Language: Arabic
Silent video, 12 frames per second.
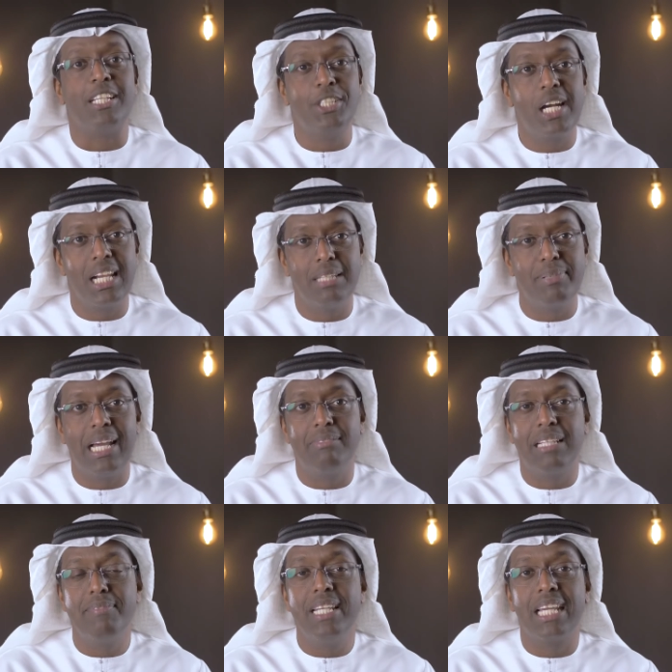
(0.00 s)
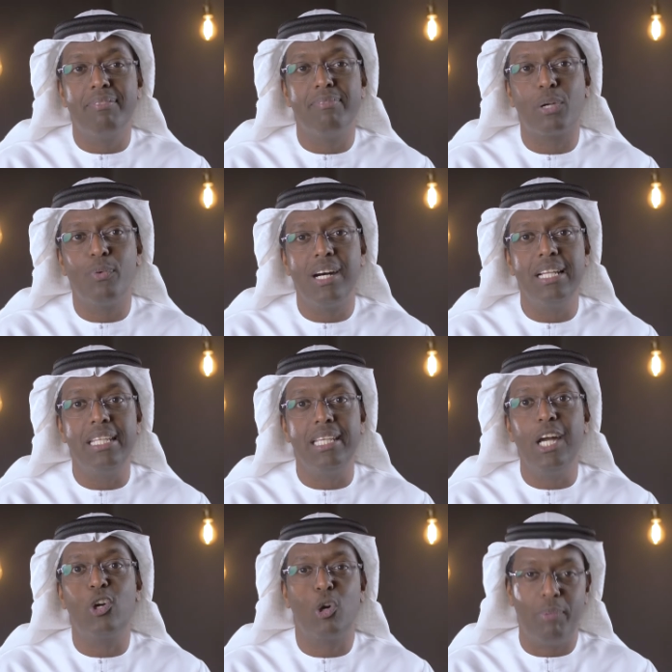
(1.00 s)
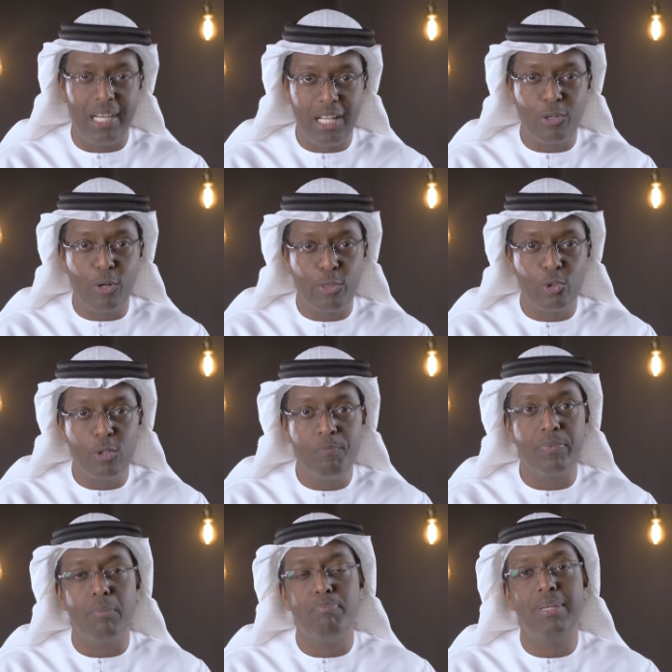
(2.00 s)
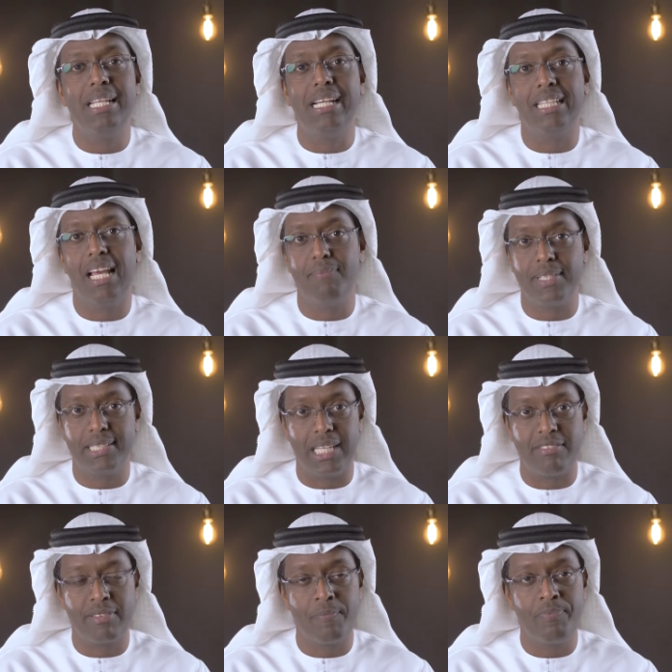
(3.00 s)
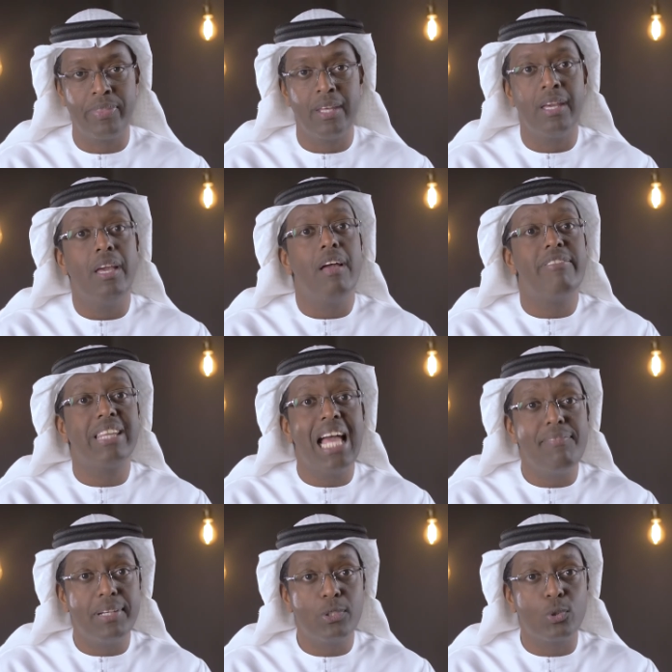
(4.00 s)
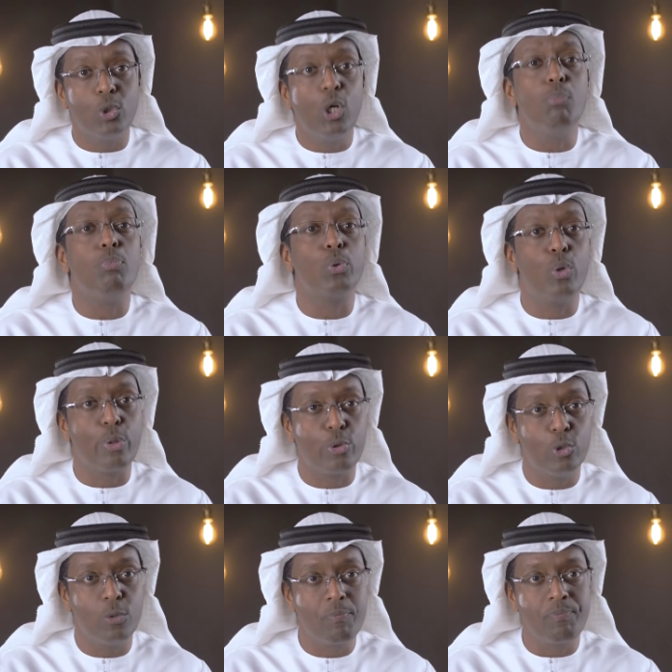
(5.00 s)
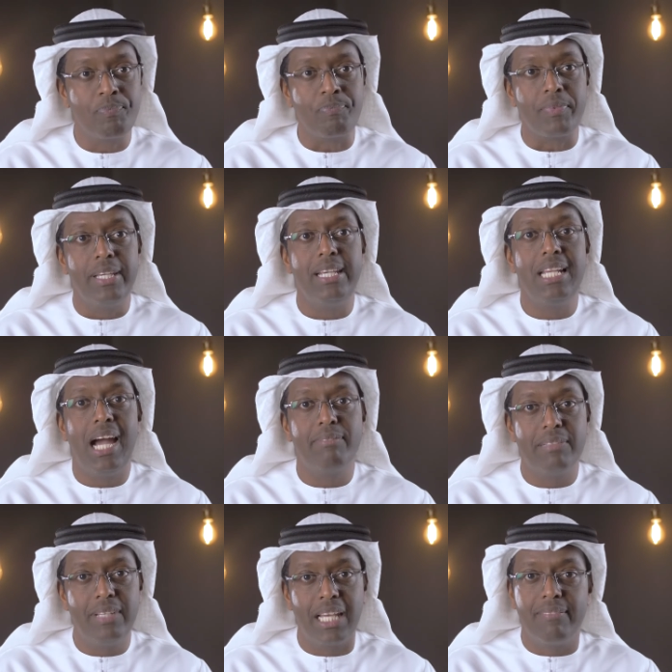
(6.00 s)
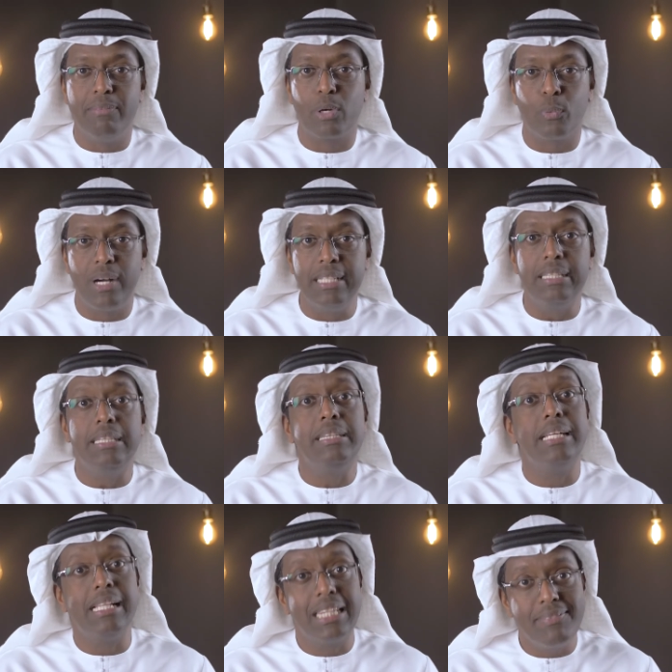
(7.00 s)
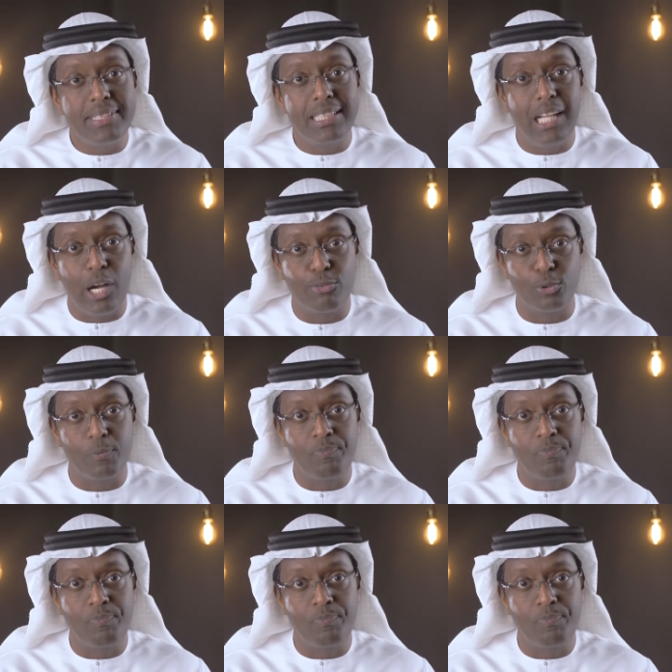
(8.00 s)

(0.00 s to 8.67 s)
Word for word: جعلت من عبد الملك بن مروان يحكم على كلثوم بالإعدام بالسيف فذهبت أم كلثوم إلى عبد الملك بن مروان تلتمس العفو